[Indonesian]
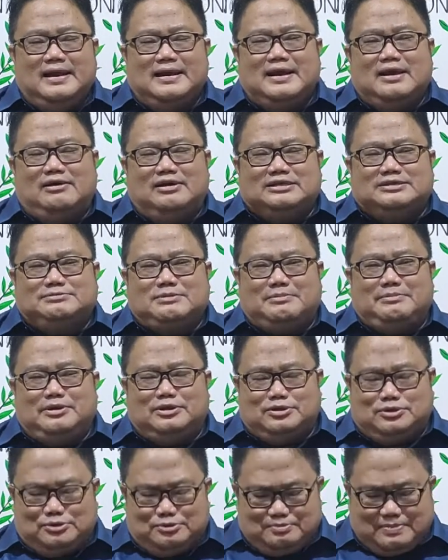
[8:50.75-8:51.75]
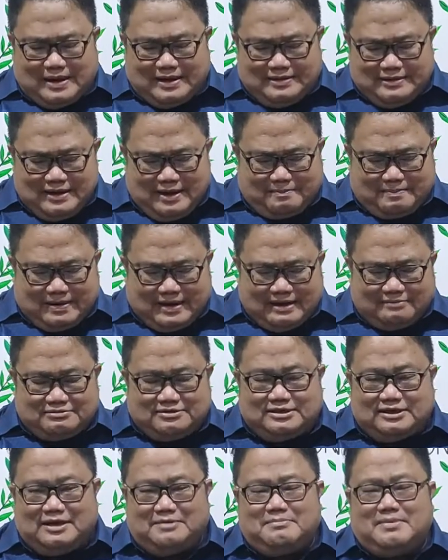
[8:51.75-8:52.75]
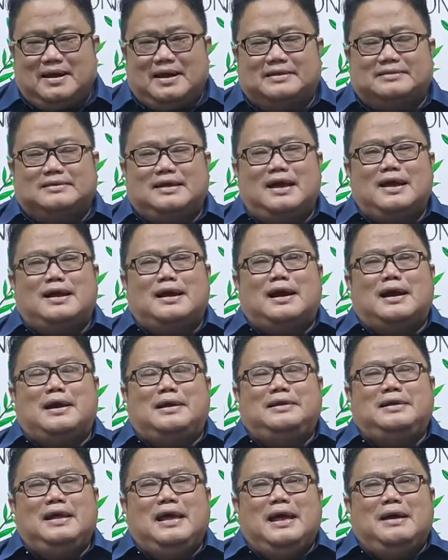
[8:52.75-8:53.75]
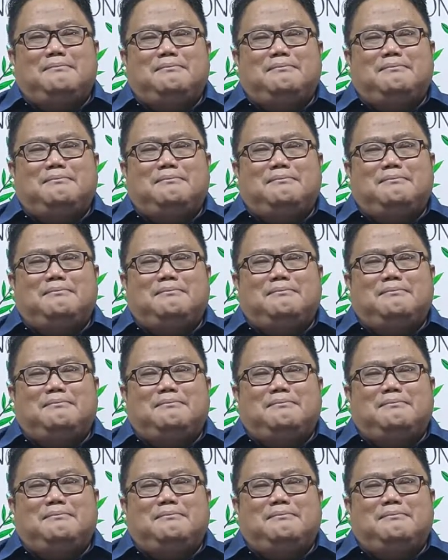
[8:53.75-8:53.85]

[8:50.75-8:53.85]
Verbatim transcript: Nah oleh sebab itu banyak penafsir yang mengatakan